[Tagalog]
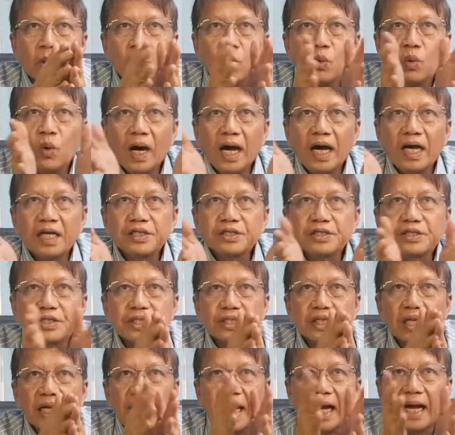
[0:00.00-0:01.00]

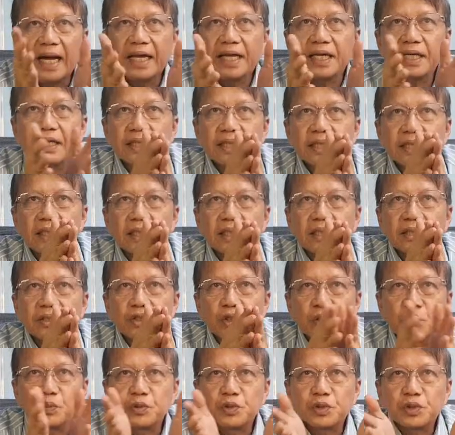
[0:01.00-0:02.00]
watch, like,
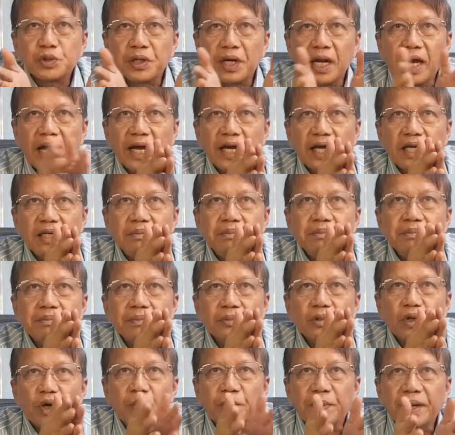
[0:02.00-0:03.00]
subscribe,
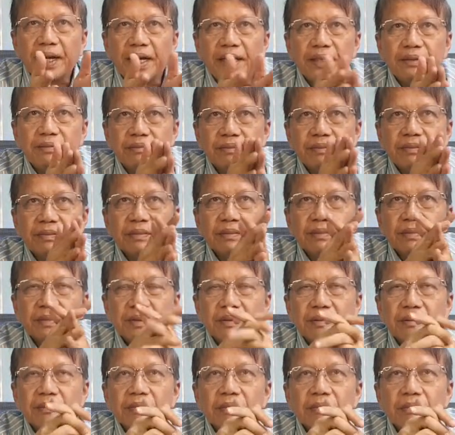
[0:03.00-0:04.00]
comment.
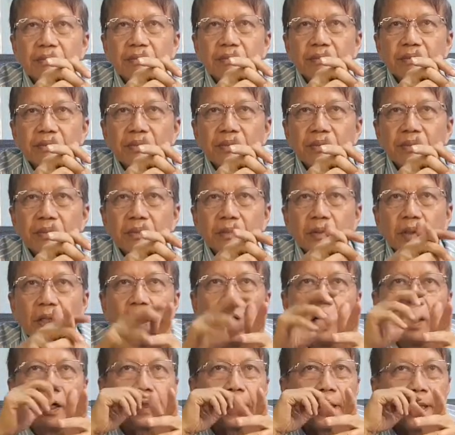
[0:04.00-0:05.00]

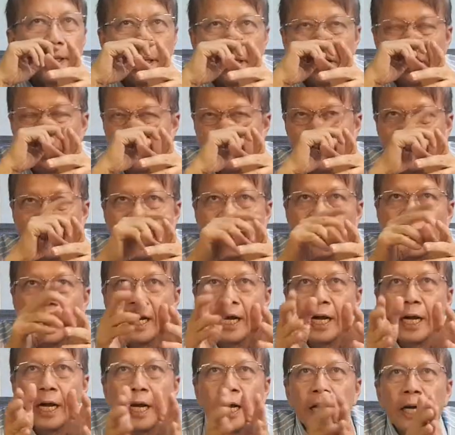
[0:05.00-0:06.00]
Okay, yung mga
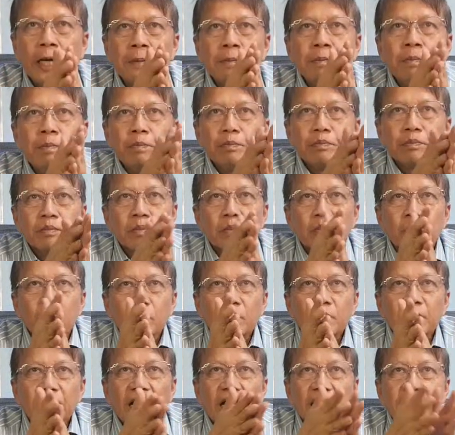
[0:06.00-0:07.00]

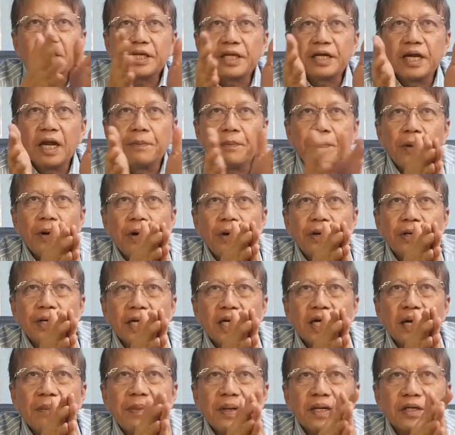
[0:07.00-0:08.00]
dati na po
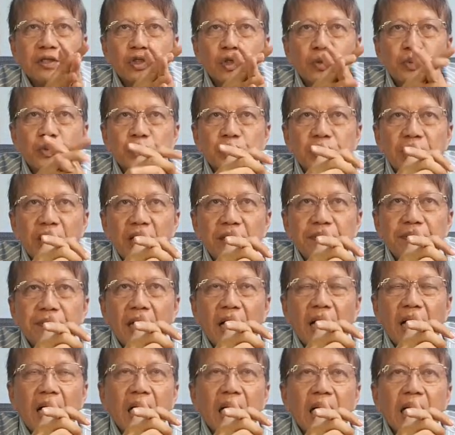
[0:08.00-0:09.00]
nakapag-subscribe
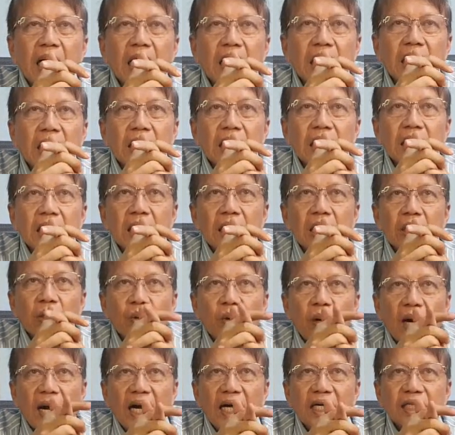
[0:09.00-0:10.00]
na,
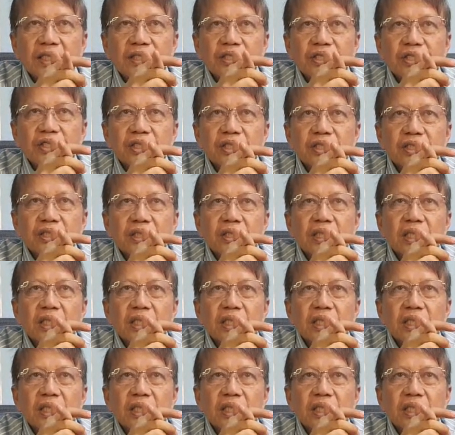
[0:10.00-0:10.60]
watch,